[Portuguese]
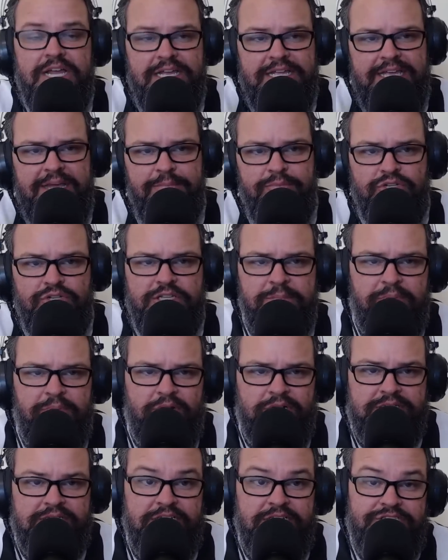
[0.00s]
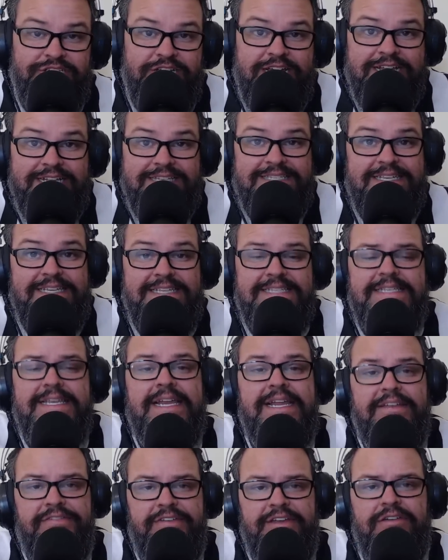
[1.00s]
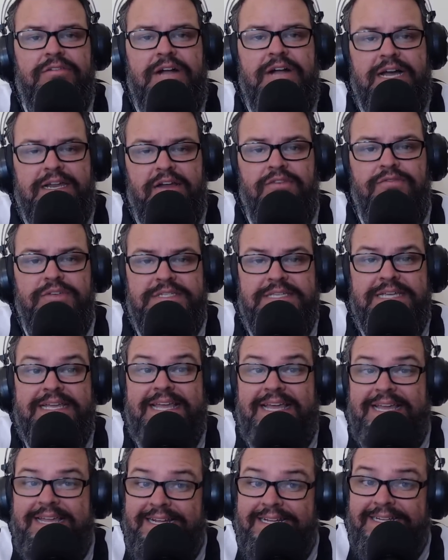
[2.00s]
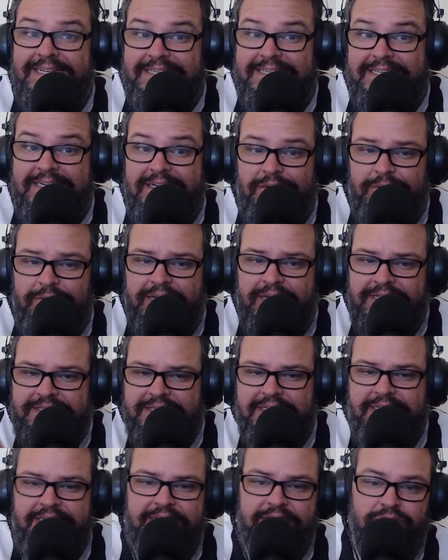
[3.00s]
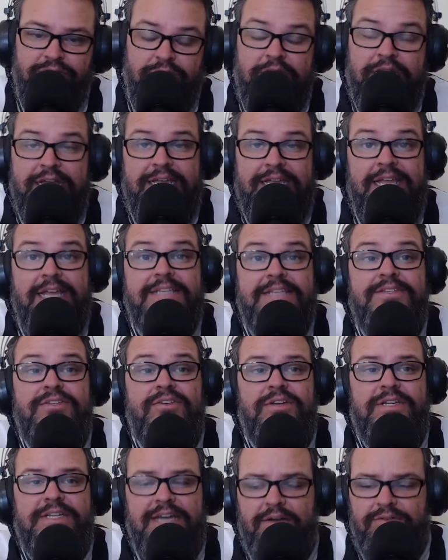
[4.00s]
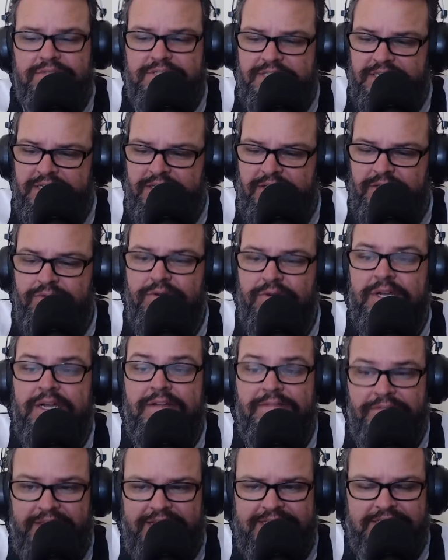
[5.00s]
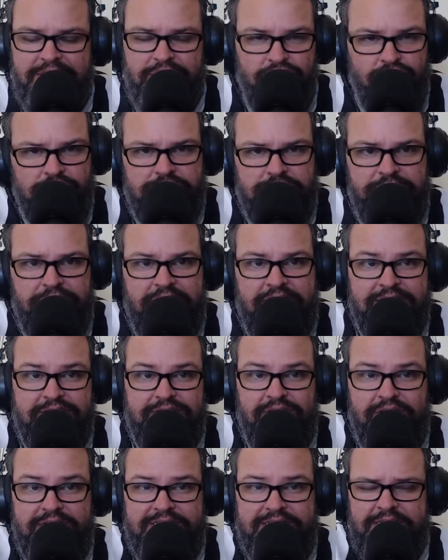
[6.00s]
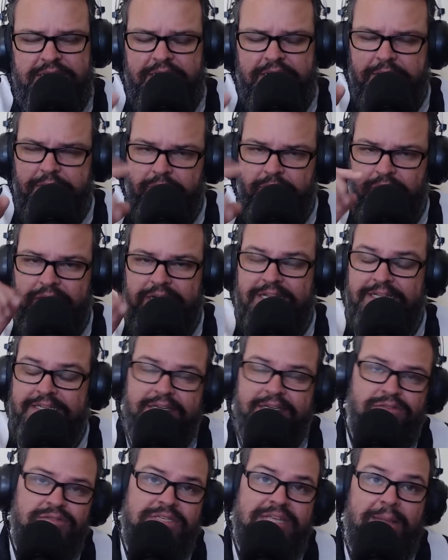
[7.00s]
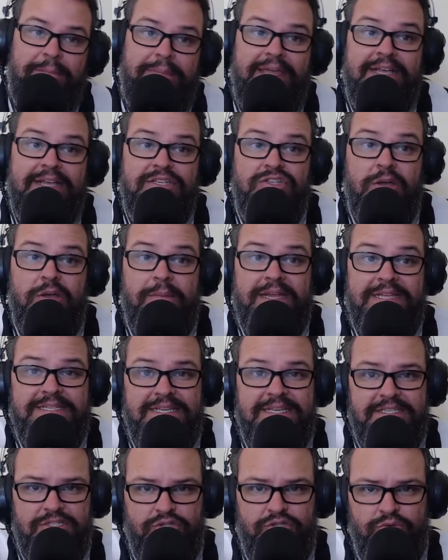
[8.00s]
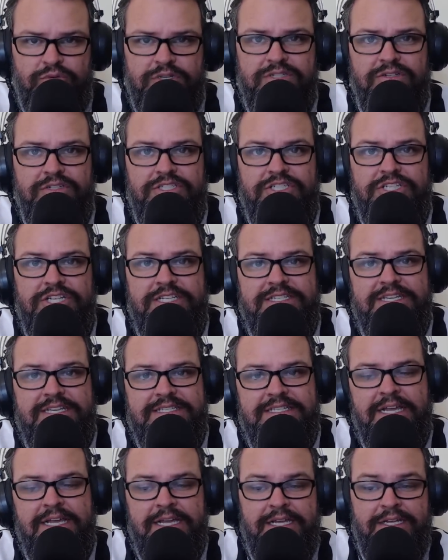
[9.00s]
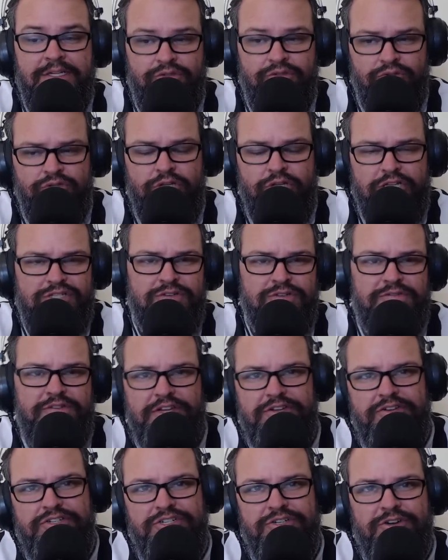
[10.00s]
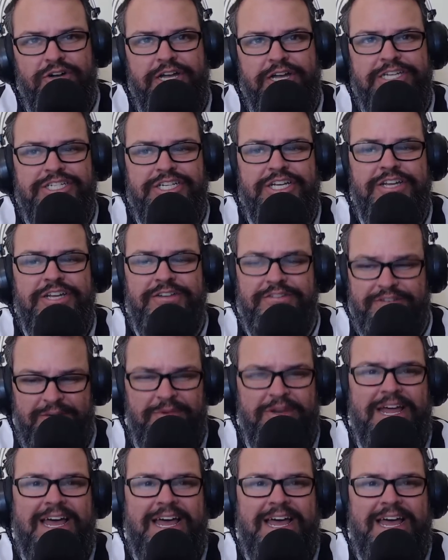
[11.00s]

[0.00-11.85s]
que é muito importante, se inscrever no canal, você que ainda não é inscrito, e acionar o sininho das notificações Bora então saber sobre essas duas notícias do nosso vídeo de hoje. Vamos